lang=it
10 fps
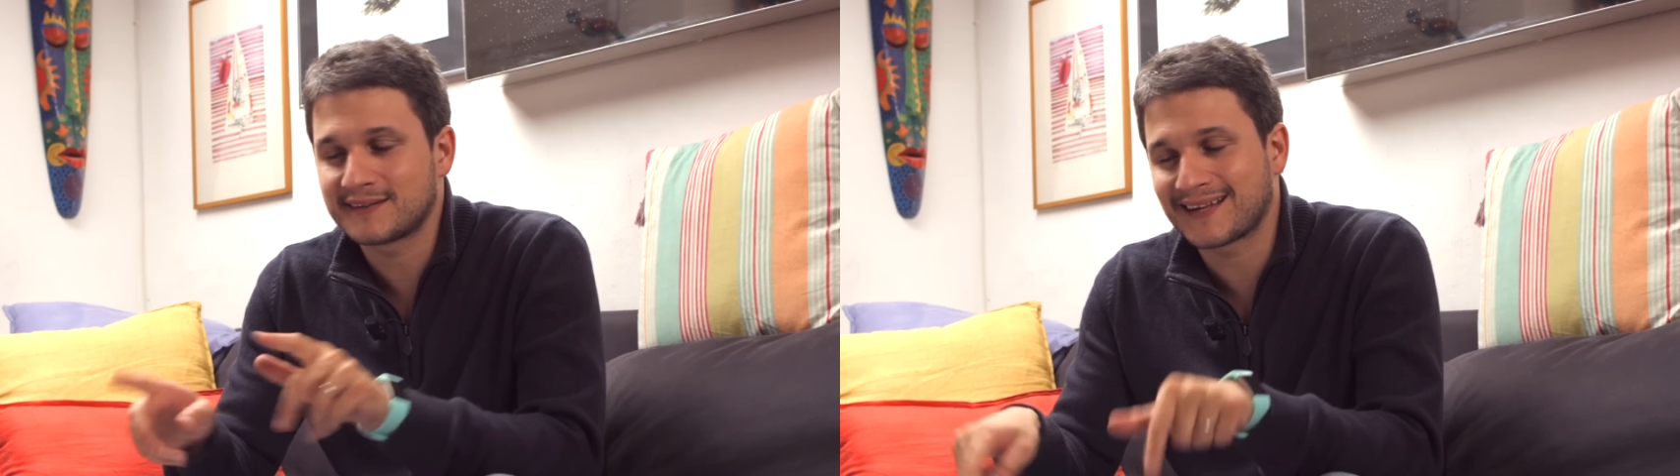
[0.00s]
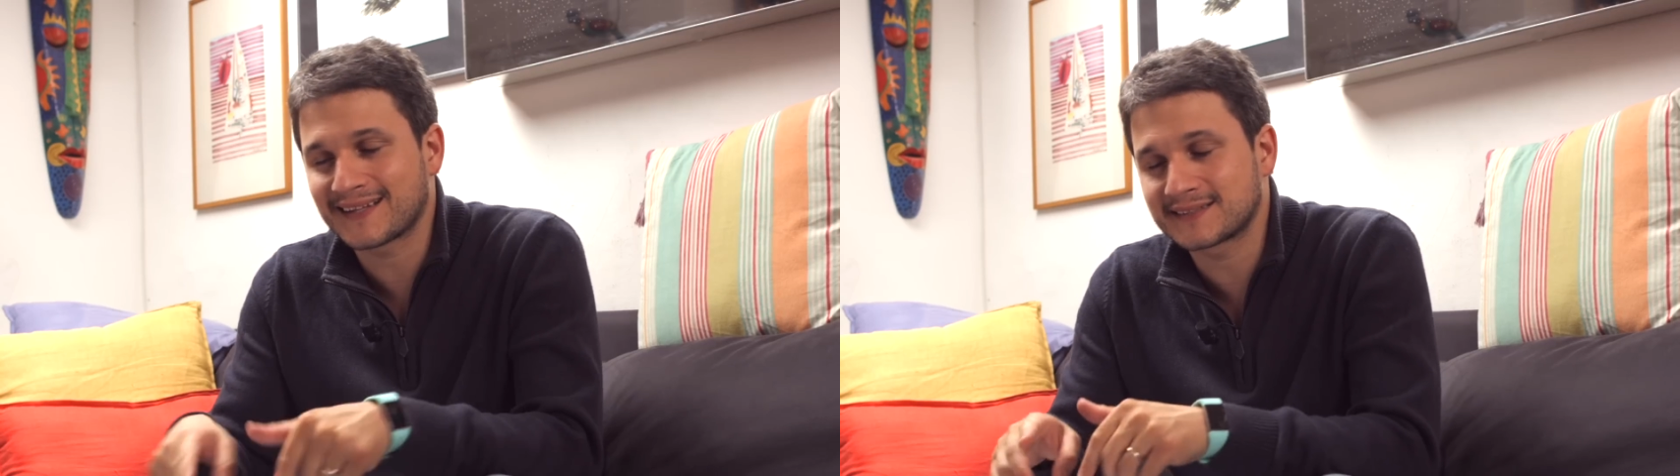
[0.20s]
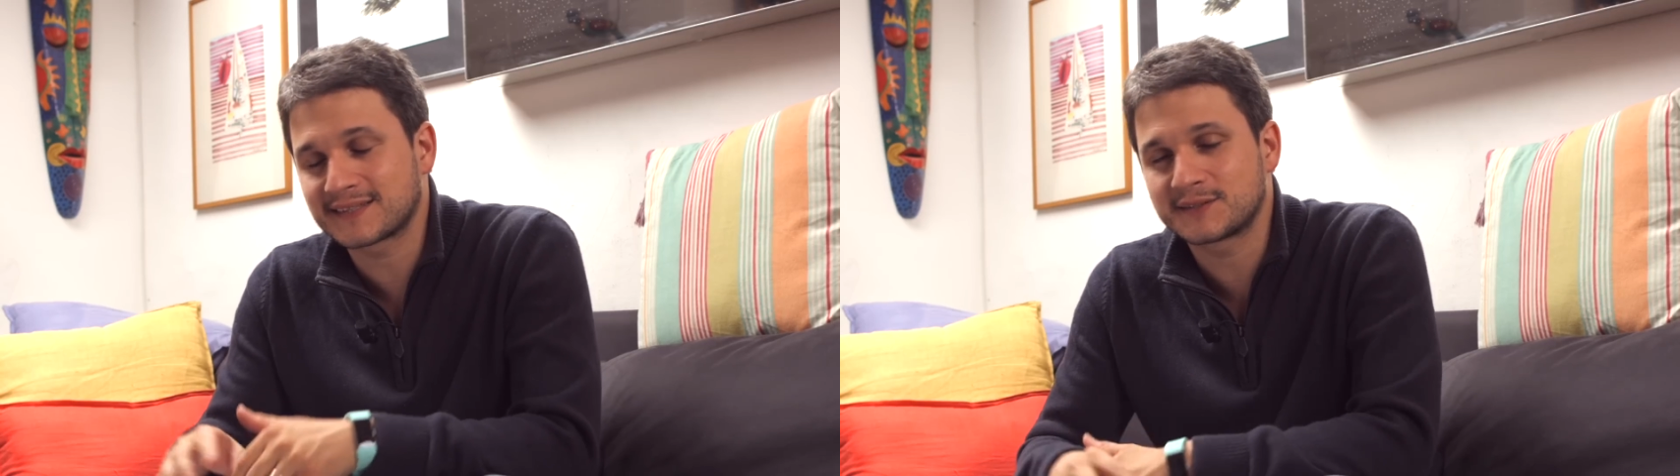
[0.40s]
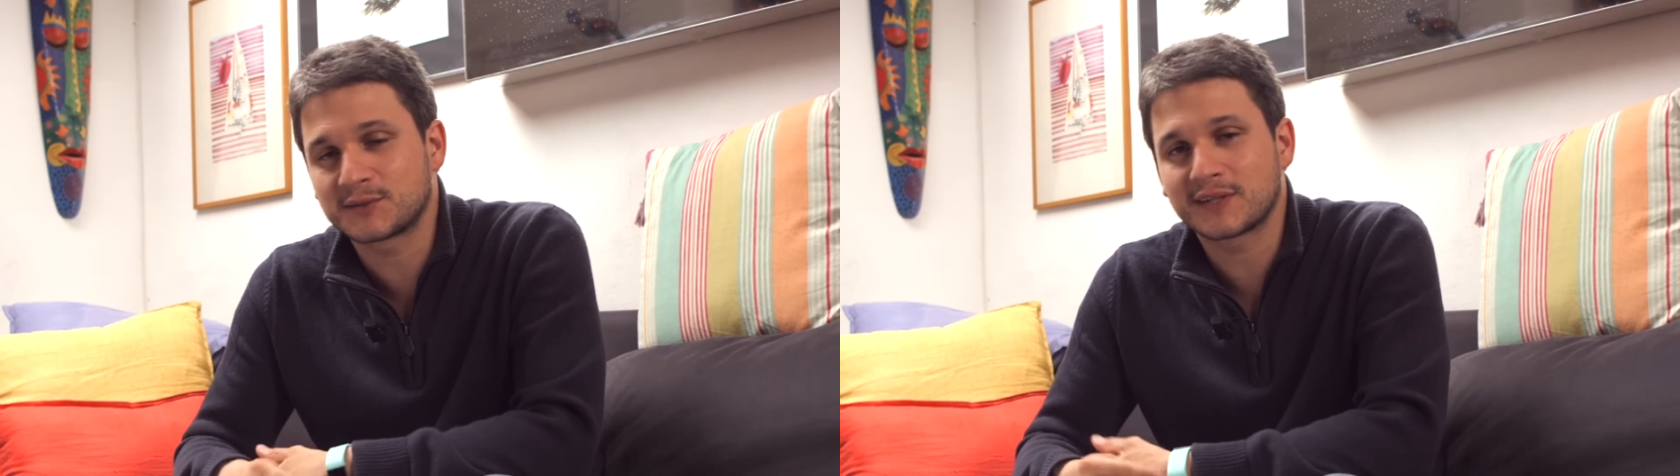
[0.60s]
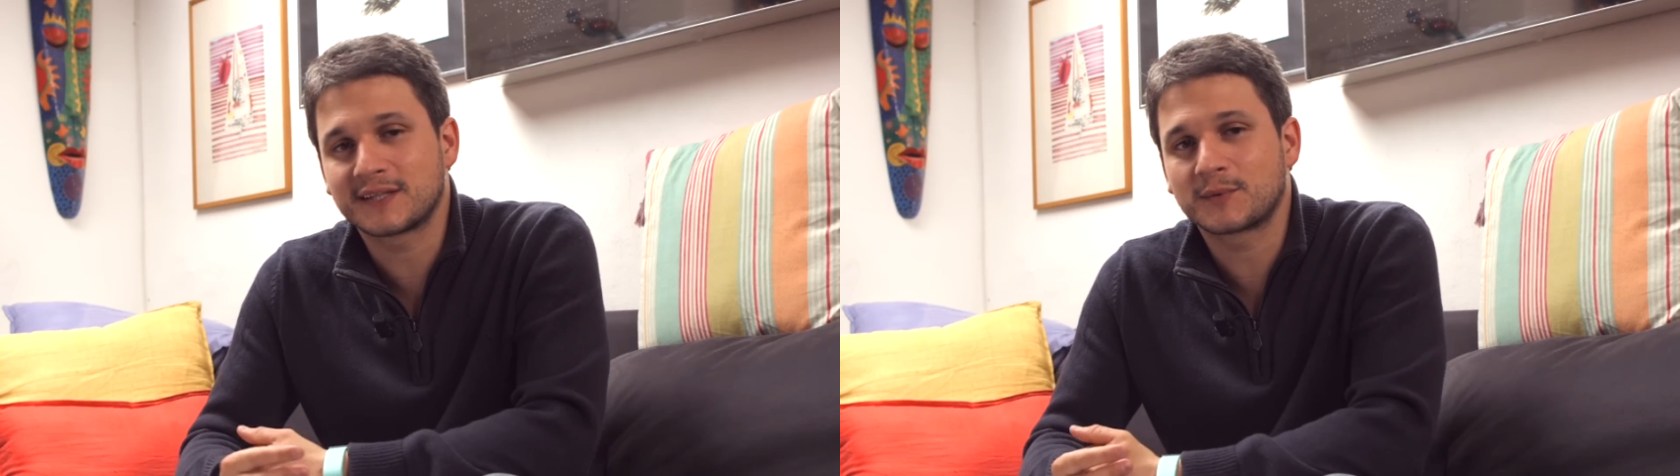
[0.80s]
nella
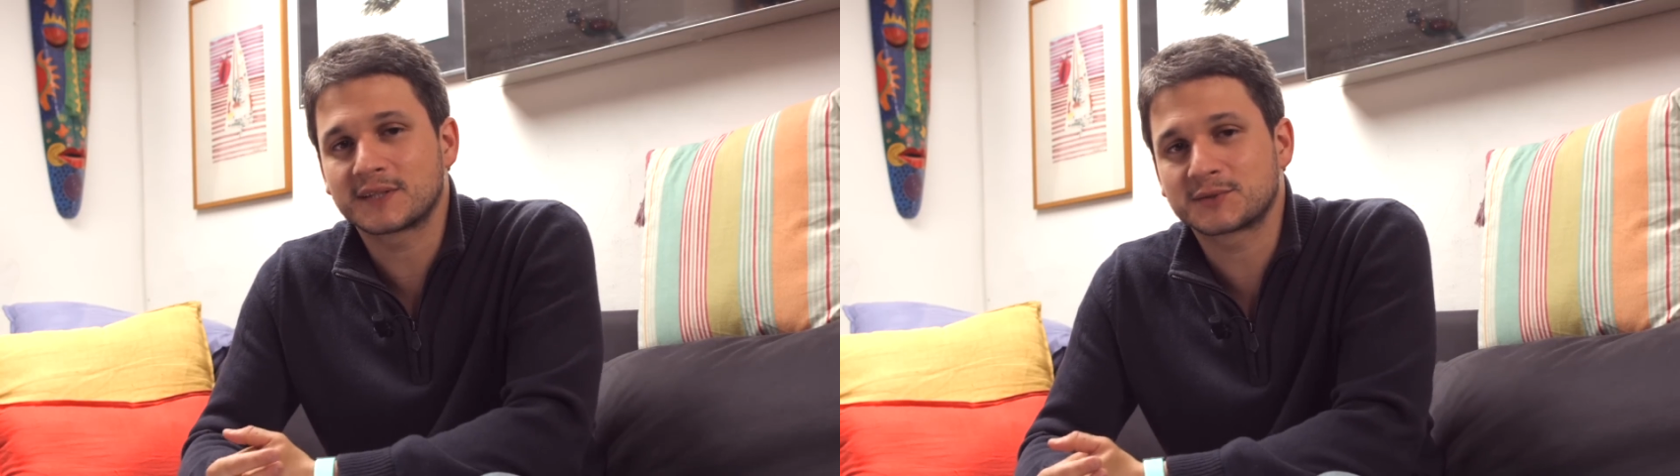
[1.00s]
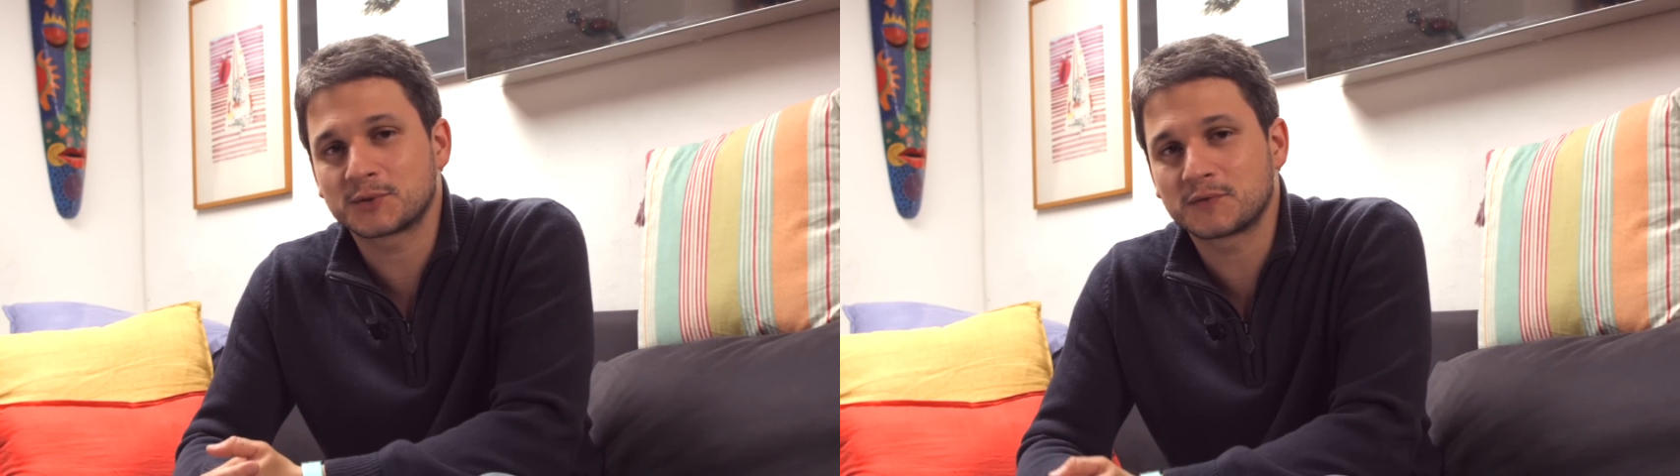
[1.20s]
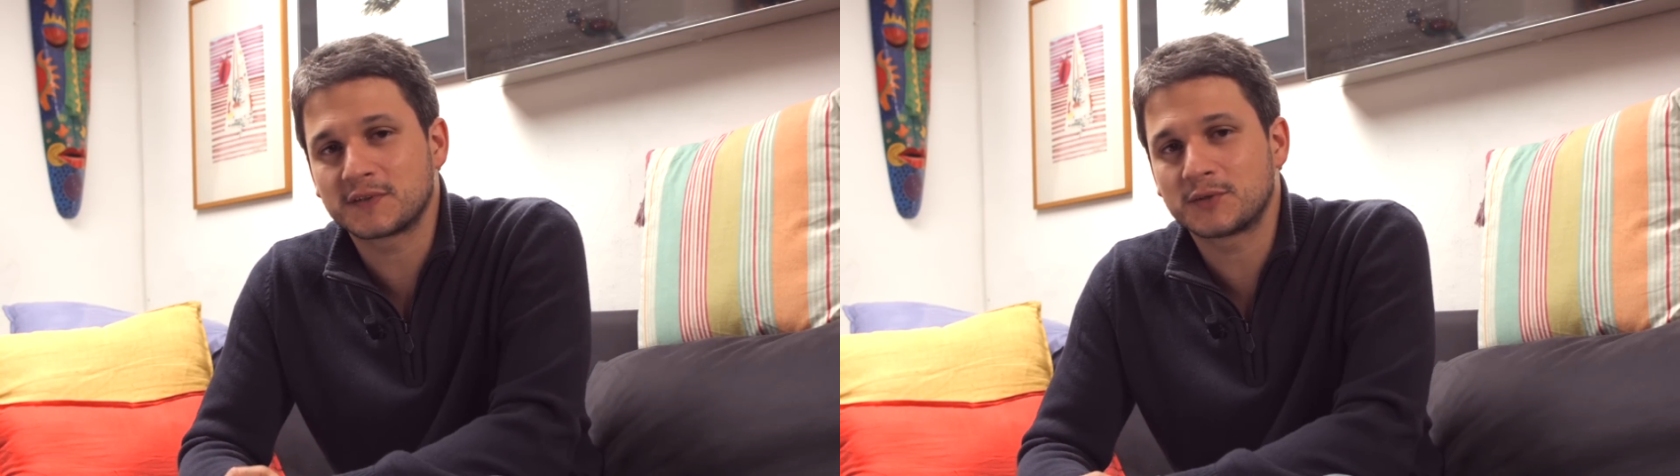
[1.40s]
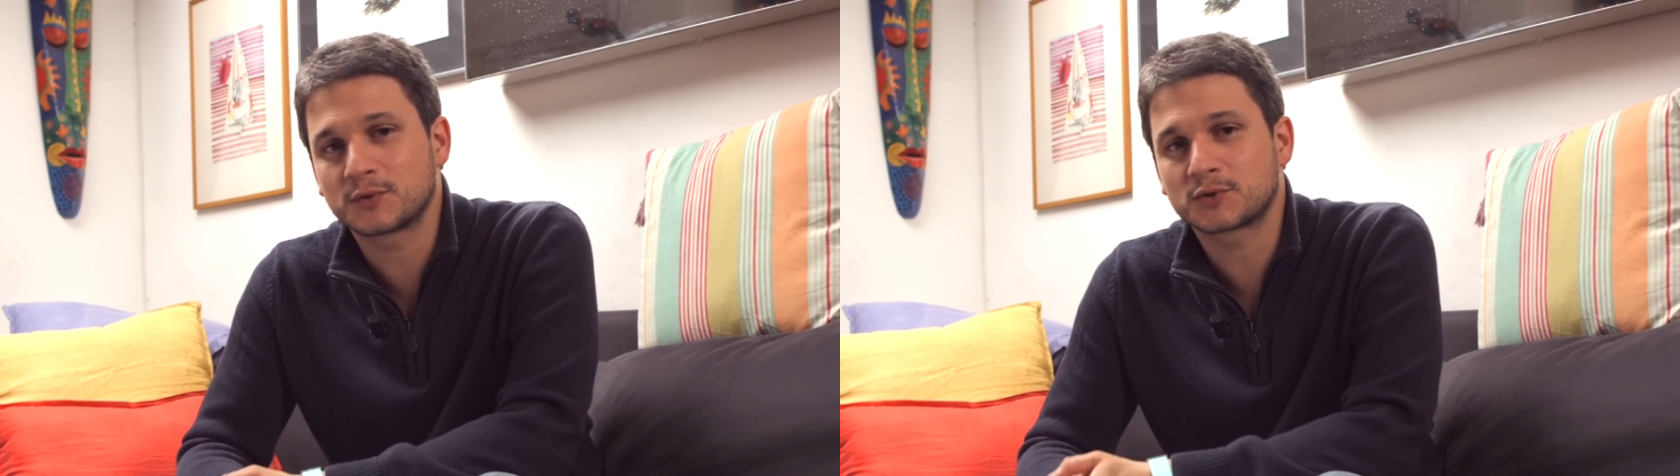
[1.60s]
descrizione di questo video